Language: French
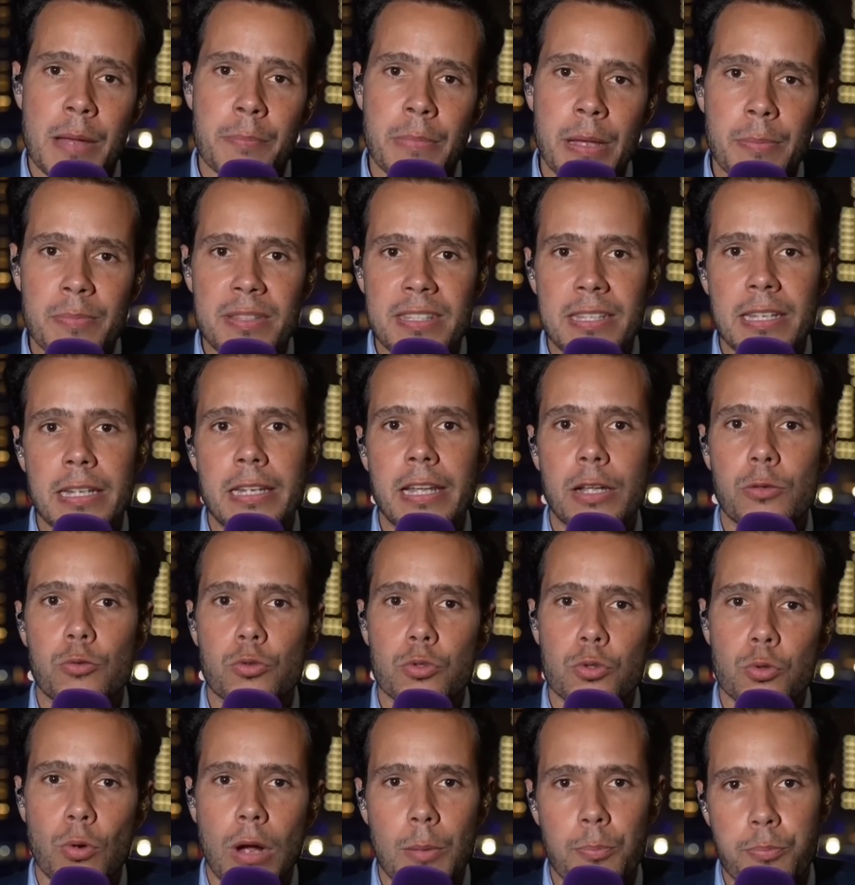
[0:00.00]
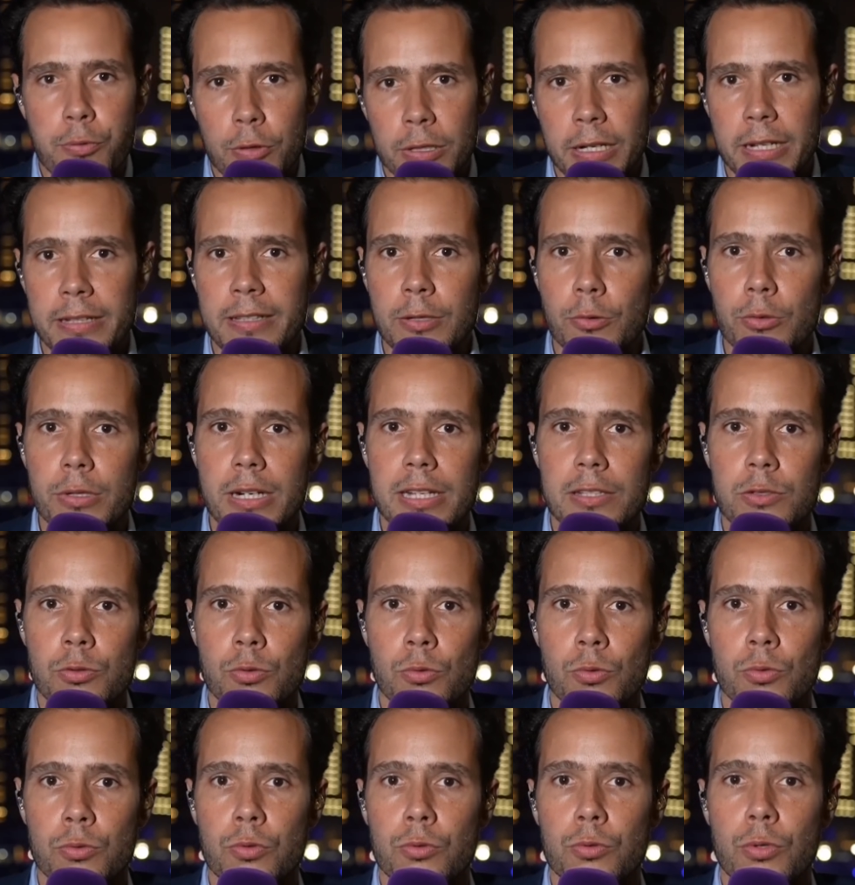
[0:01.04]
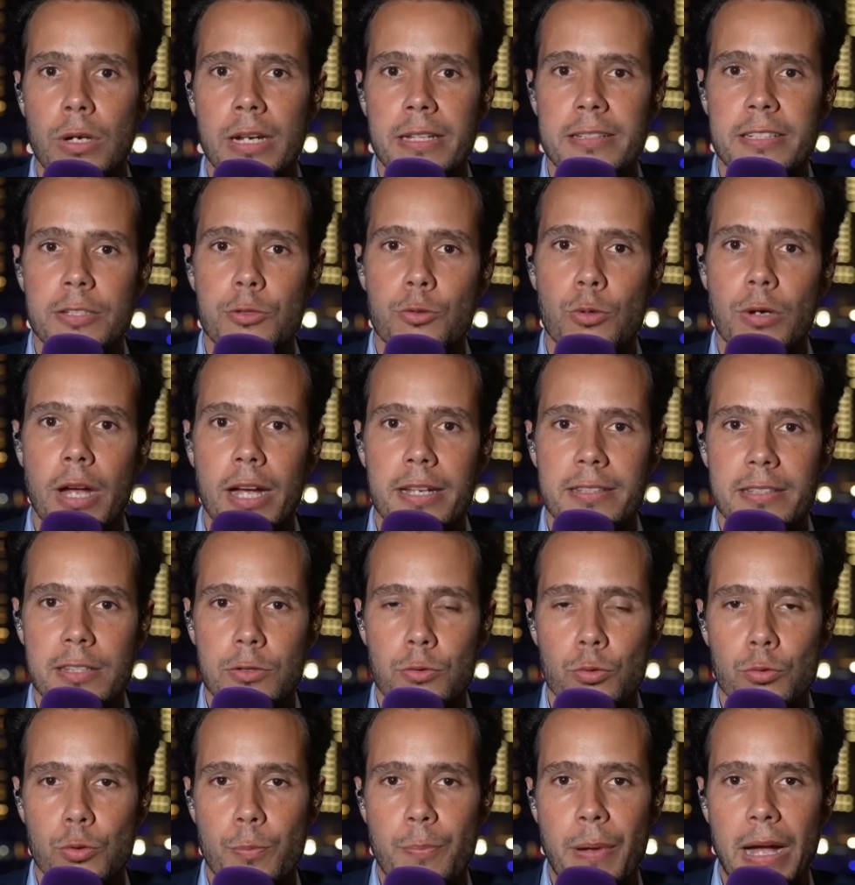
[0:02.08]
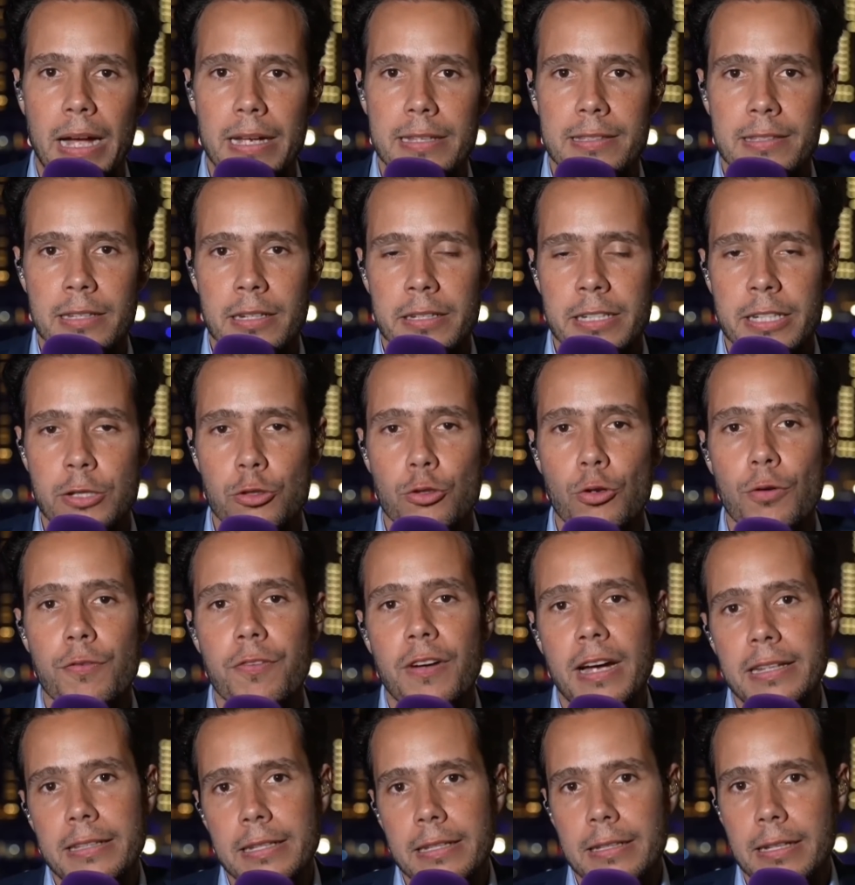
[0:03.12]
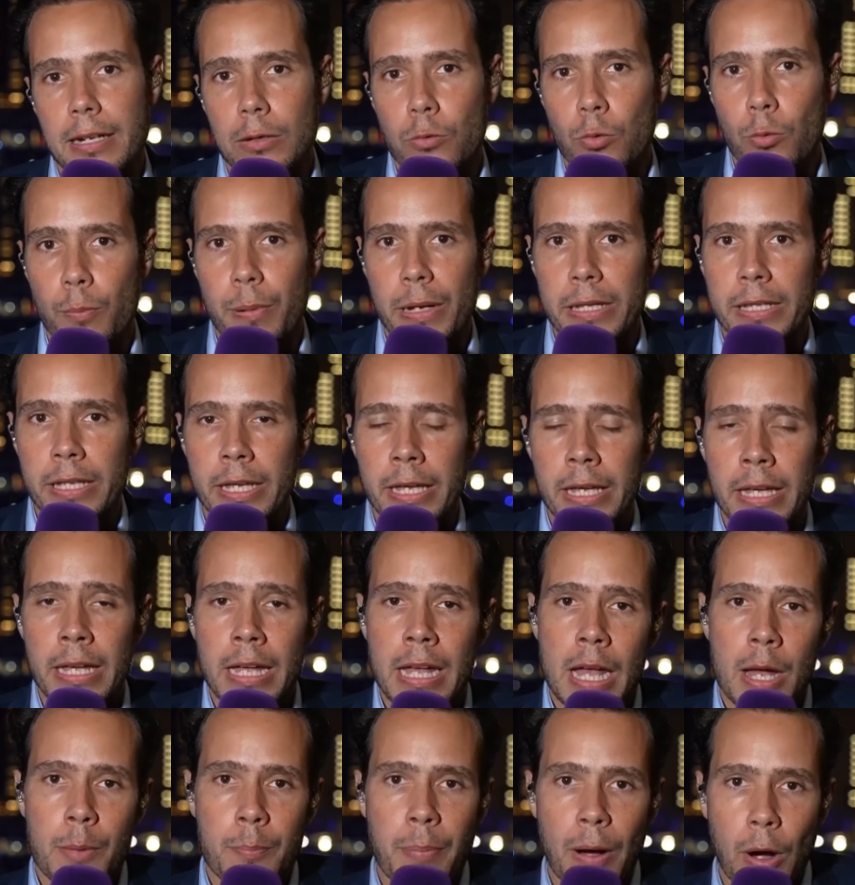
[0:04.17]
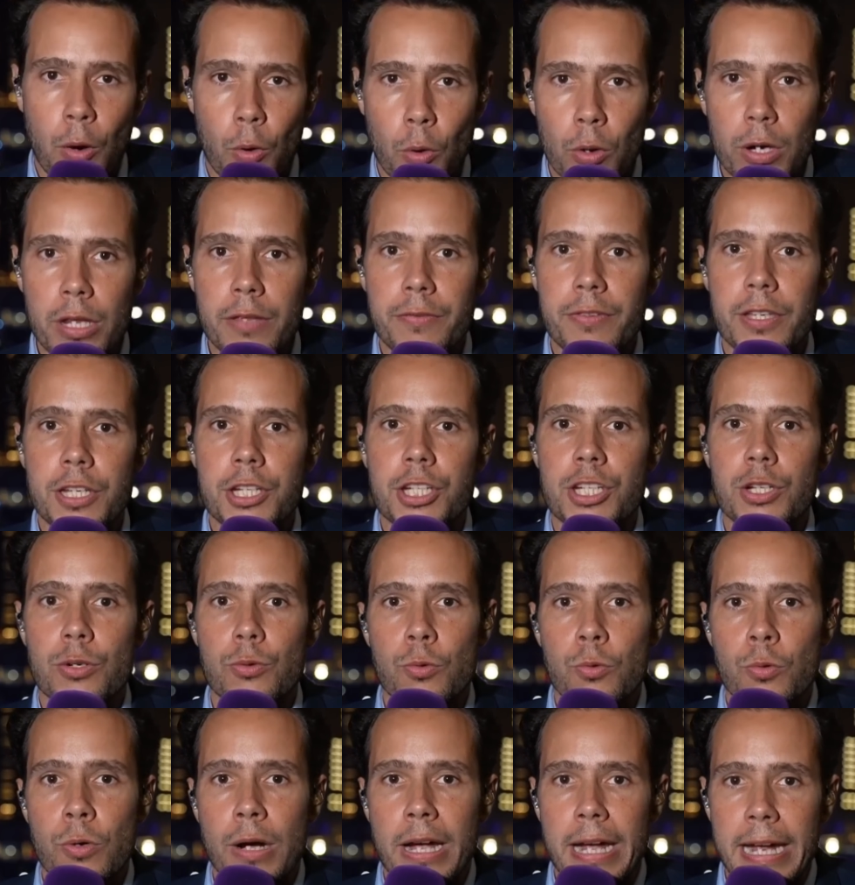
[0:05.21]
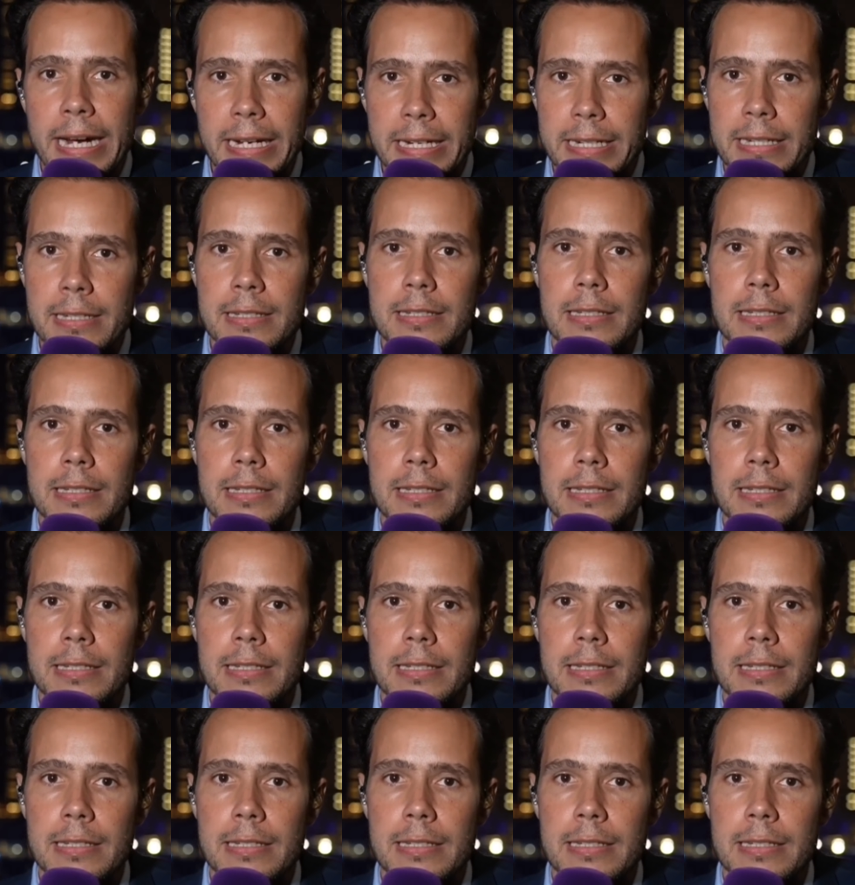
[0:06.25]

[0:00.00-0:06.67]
même s'il y a toujours un point d'interrogation autour de la titularisation du Parisien qui devrait être accompagné par Olivier Giroud et